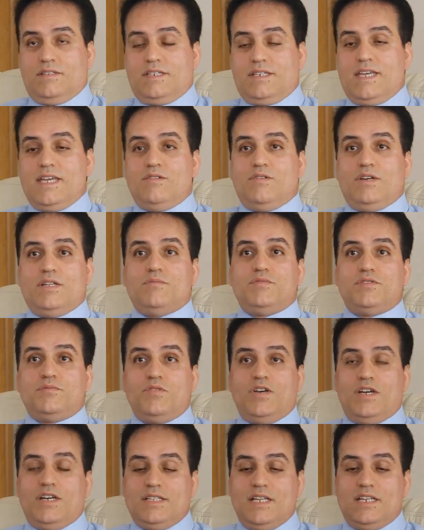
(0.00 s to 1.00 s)
كاين واحد
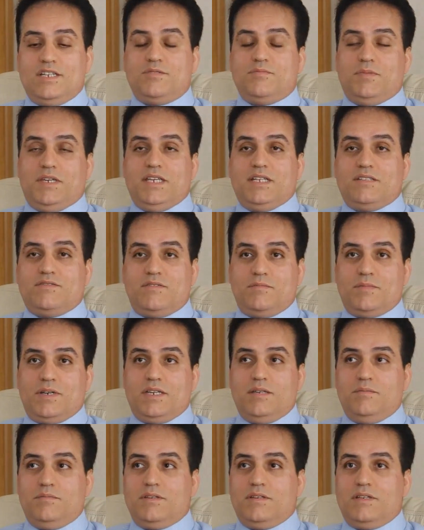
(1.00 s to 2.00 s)
المجموعه ديال الجمعيات في
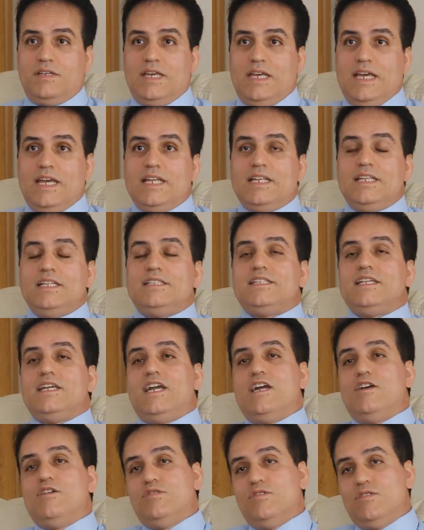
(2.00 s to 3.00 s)
المغرب اللي
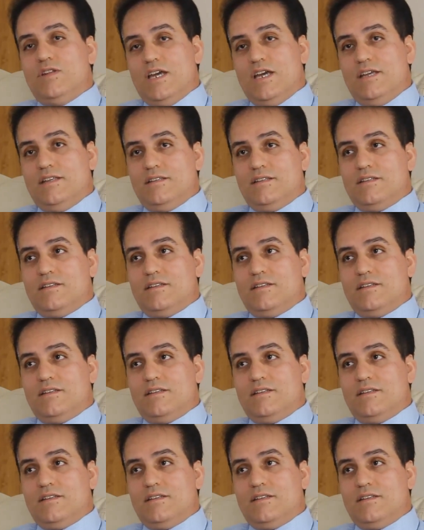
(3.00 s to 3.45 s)
تيحاولوا الان